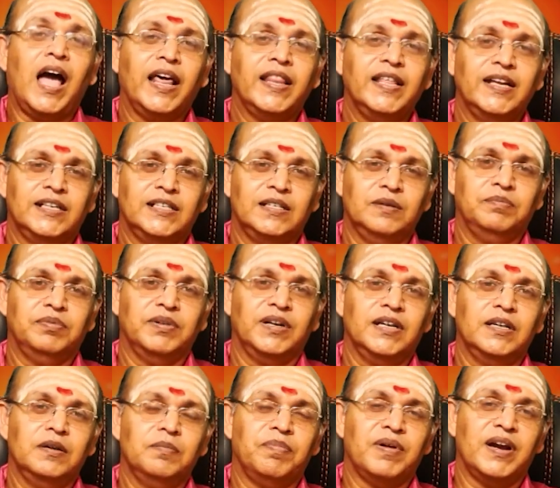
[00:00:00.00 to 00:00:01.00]
அதற்கு
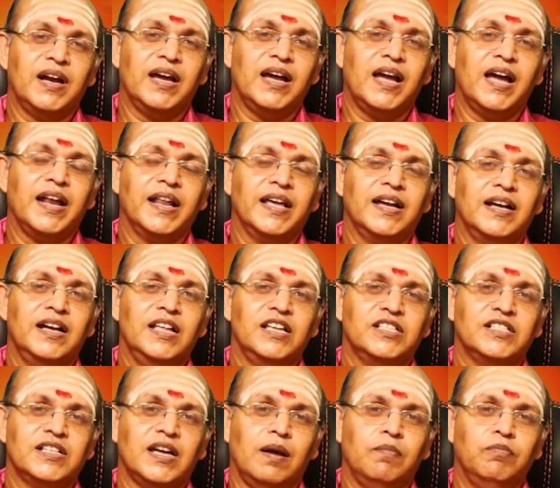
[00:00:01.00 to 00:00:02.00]
பிறகு
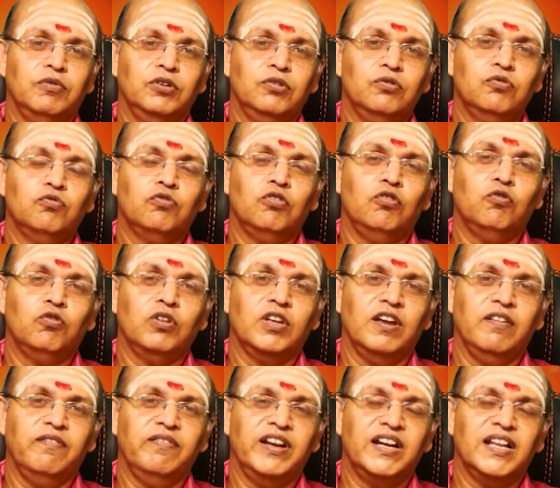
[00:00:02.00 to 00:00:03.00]
பலகாரங்களை சாப்பிட்டு
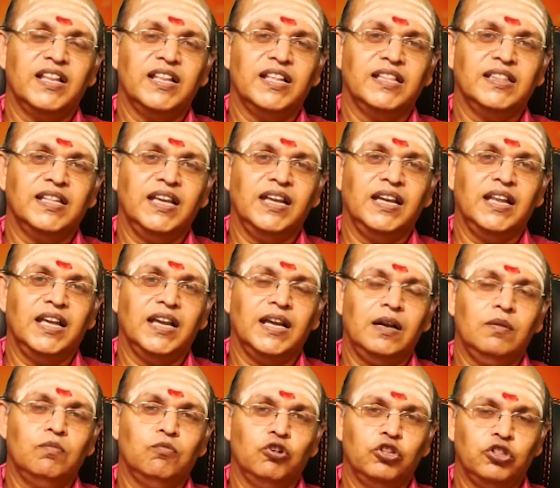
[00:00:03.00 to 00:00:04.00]
உங்களுடைய விரதத்தை
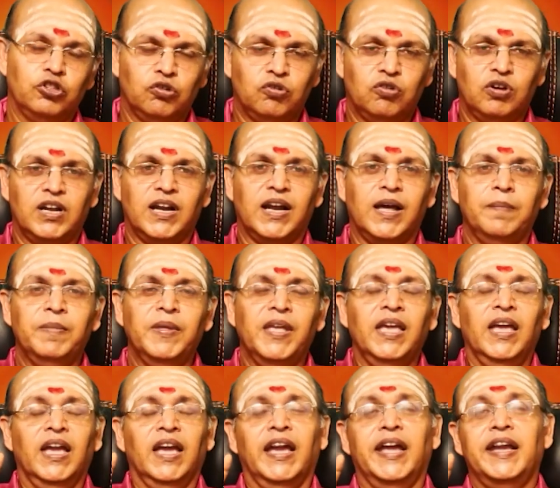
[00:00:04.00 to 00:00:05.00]
நீங்கள் முடித்து கொள்ளலாம்
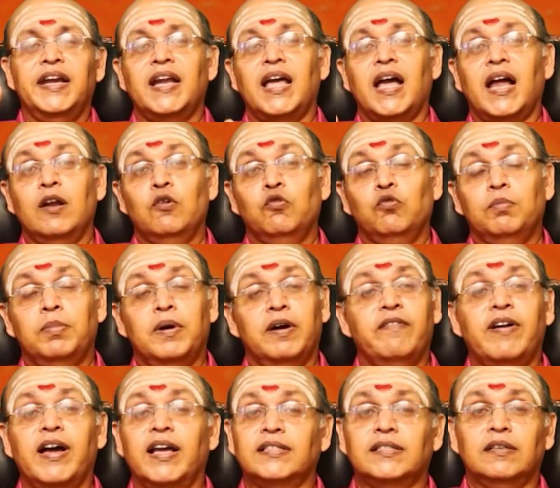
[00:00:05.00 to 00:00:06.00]
என்னால்
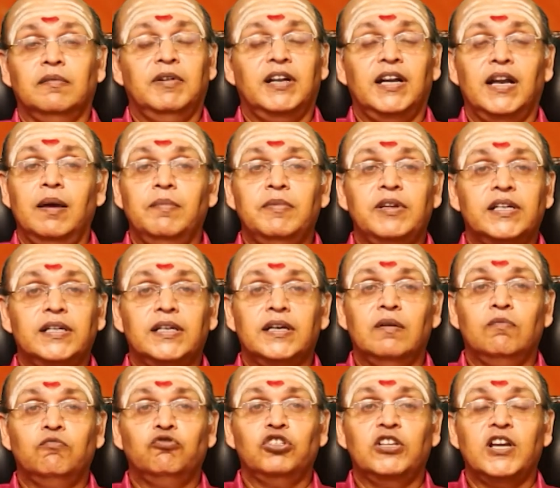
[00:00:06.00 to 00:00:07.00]
உபவாசம் எல்லாம்
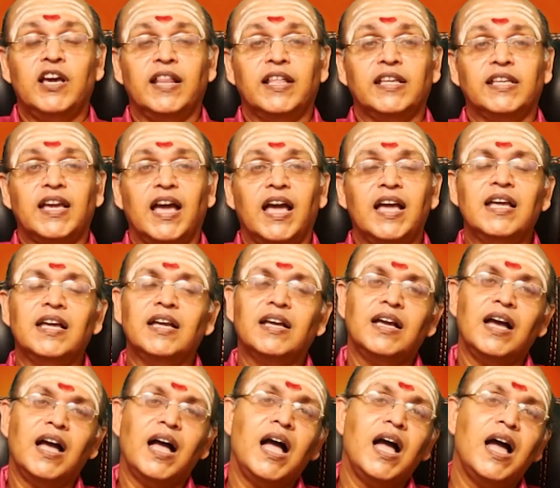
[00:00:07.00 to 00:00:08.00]
இருக்க முடியாதையா
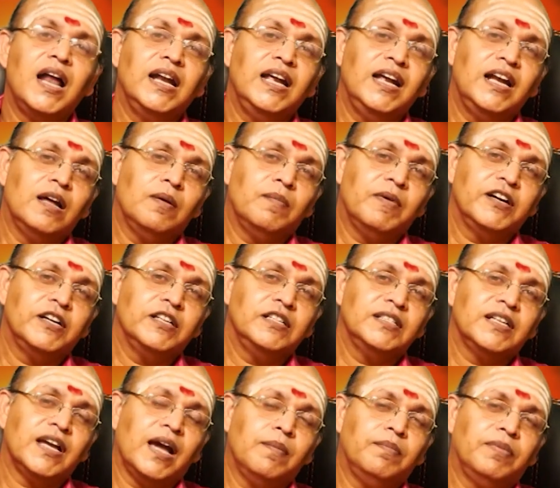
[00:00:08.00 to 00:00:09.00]
காலையில்
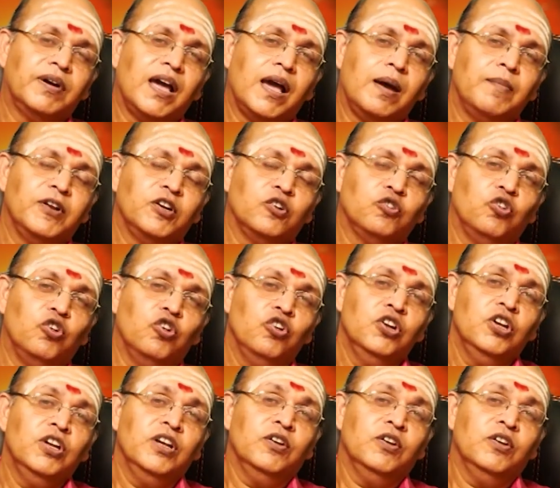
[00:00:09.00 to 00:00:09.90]
மட்டும் சாப்பிடாமல் இருங்கோ